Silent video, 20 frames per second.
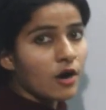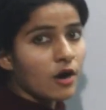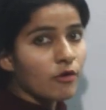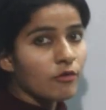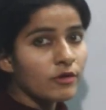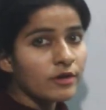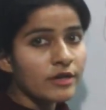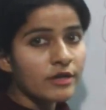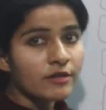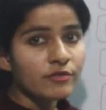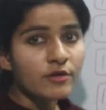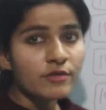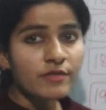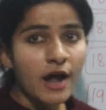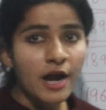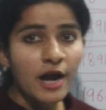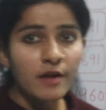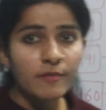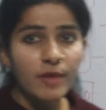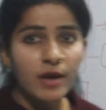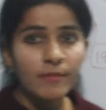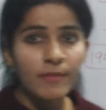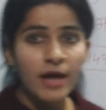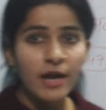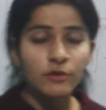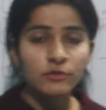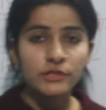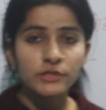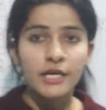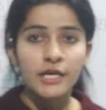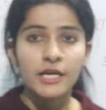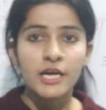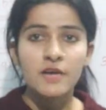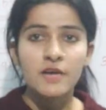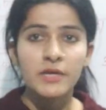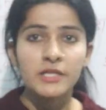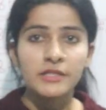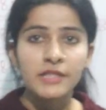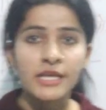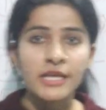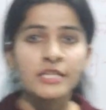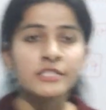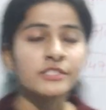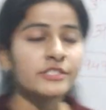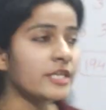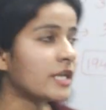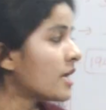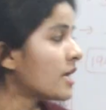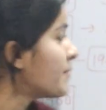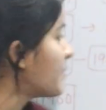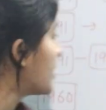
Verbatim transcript: 1960 में हमारे उत्तराखंड में तीन जिले